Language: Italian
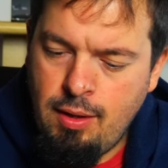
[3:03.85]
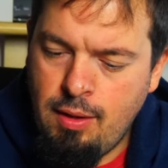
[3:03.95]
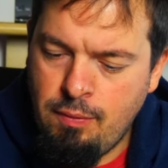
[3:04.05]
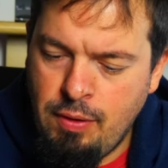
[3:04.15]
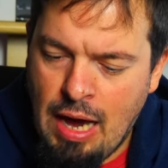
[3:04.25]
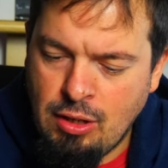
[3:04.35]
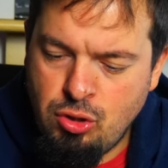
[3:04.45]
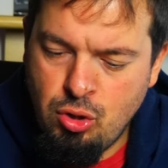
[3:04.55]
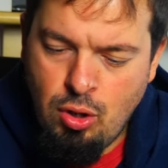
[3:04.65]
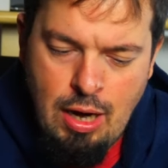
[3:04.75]
il
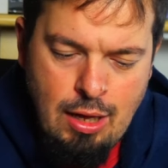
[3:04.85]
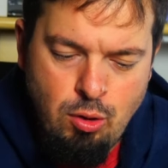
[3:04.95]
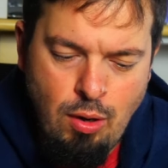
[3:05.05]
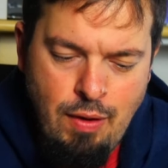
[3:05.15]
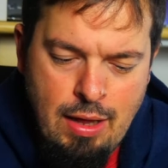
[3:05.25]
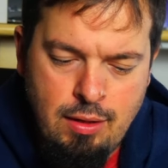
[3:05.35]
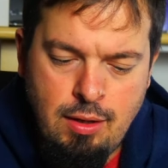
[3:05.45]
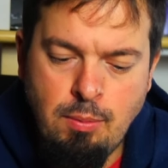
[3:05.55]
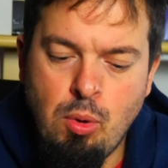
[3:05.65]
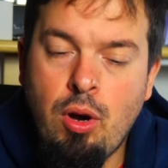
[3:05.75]
viaggio andò avanti
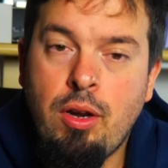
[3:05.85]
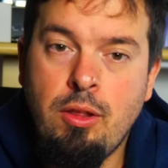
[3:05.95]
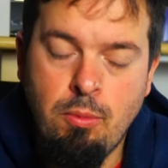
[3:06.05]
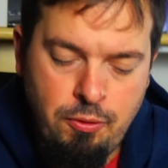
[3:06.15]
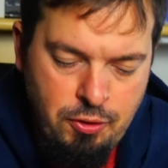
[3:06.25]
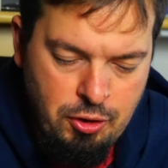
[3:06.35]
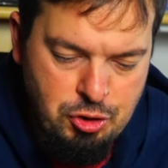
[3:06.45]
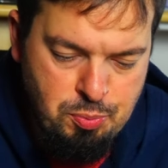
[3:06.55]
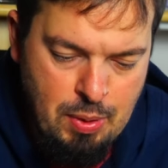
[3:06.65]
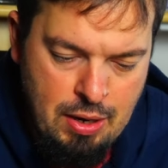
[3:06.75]
di buon ritmo fino in
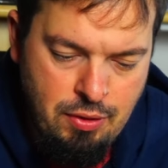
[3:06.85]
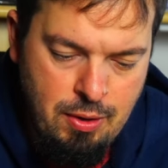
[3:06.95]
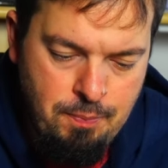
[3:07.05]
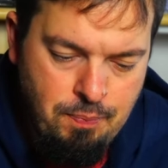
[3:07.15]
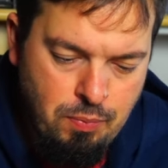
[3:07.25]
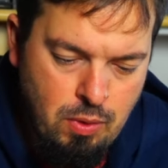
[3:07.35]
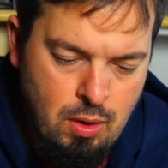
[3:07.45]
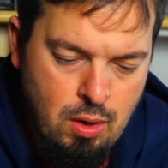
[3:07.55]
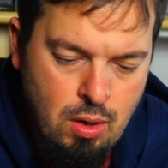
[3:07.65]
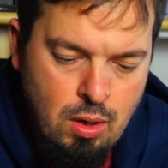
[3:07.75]
Spagna.
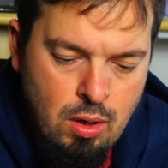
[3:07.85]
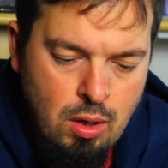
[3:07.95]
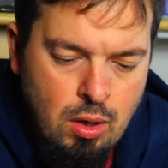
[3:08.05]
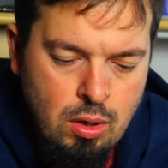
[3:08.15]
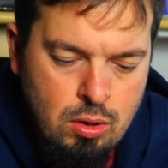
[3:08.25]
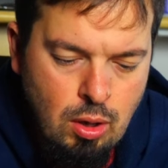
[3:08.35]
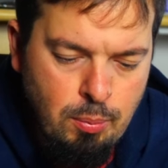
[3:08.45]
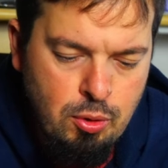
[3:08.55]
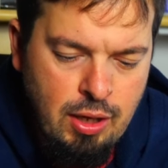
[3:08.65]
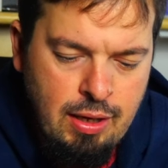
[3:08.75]

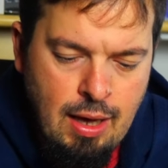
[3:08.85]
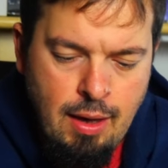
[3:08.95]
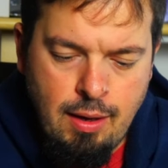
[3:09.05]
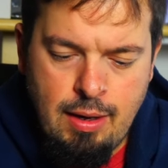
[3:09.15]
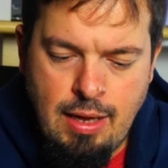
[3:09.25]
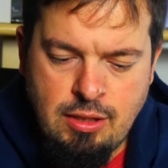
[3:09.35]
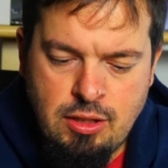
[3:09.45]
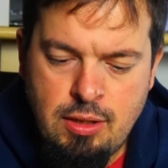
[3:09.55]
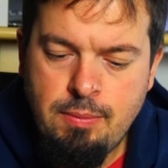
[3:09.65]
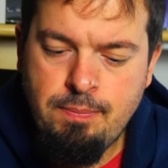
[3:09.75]
Dopodiché
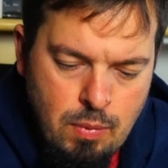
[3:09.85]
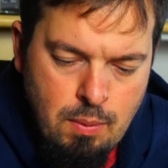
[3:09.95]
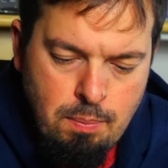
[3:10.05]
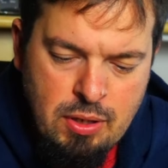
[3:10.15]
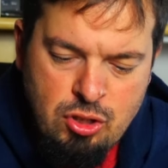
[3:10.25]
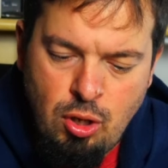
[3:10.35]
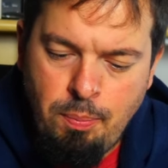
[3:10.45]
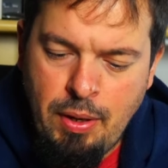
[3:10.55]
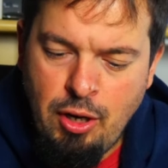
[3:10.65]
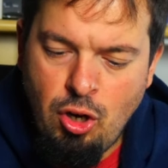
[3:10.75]
Clancy passò
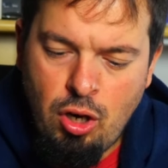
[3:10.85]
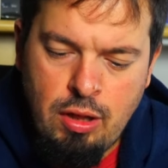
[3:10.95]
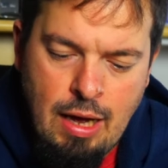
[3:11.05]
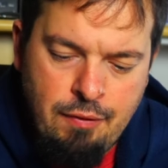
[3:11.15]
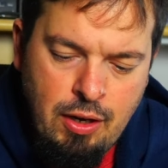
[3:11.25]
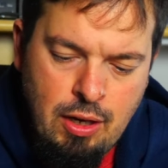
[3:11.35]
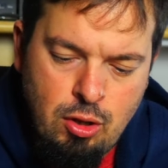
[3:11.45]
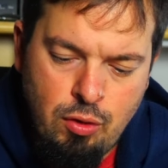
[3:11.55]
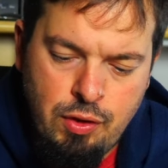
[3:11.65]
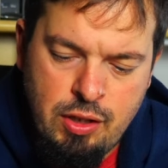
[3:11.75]
per il Nord Africa
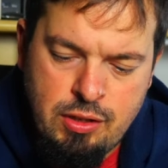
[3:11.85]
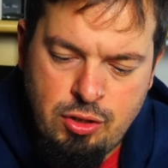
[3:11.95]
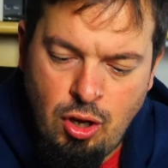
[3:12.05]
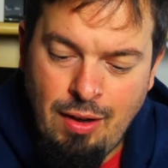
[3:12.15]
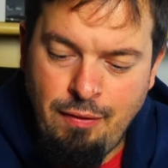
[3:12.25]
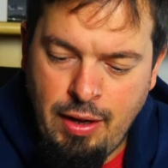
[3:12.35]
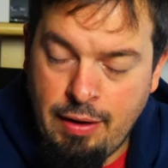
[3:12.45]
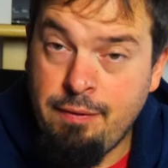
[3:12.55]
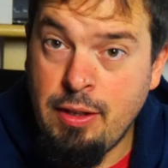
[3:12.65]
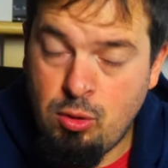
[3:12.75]
dove iniziò la vera
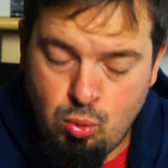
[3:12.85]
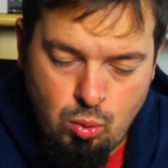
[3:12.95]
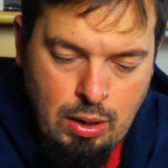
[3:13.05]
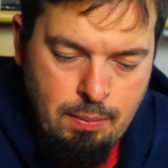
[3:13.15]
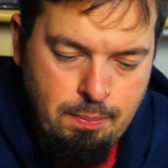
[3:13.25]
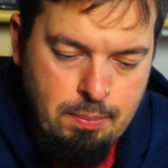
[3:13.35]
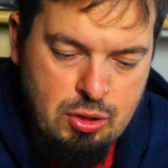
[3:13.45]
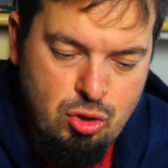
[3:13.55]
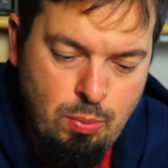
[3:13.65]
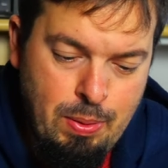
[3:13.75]
avventura,
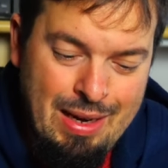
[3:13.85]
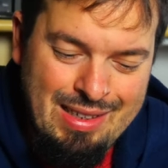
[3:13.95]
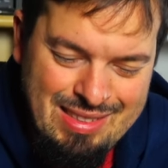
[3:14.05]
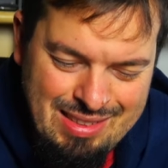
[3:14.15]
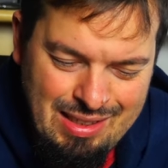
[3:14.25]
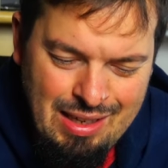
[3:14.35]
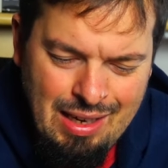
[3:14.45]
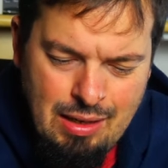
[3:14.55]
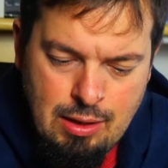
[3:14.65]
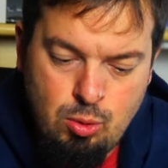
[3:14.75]
passò per
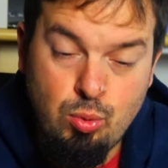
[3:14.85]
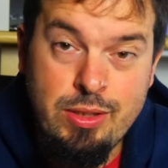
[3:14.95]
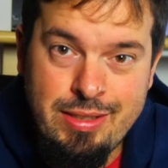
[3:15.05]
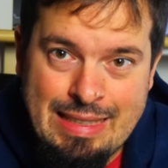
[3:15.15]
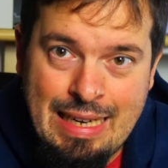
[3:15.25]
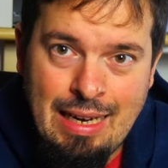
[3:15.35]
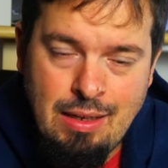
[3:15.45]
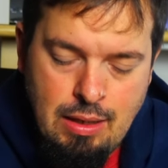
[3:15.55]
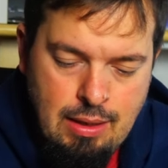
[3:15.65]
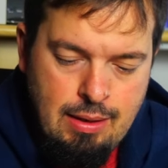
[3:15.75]
l'Algeria, la
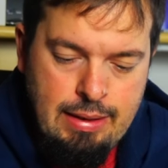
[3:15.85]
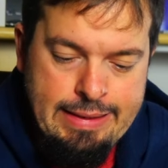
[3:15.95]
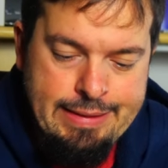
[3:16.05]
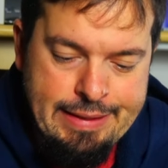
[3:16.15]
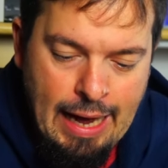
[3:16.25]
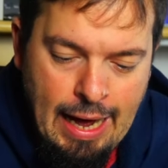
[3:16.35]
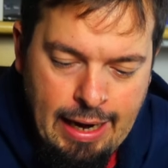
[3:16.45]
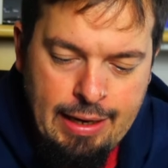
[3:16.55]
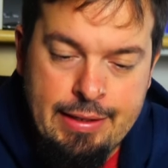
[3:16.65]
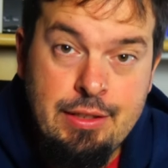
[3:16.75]
Tunisia, il
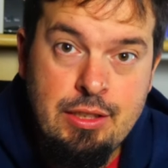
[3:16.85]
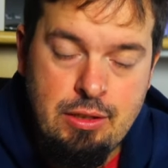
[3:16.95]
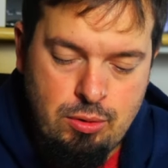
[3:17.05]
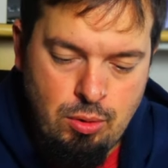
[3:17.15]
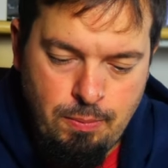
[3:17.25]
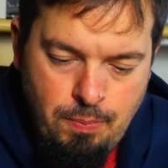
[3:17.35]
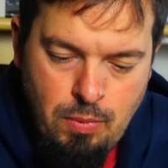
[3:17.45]
Sahara e l'Egitto.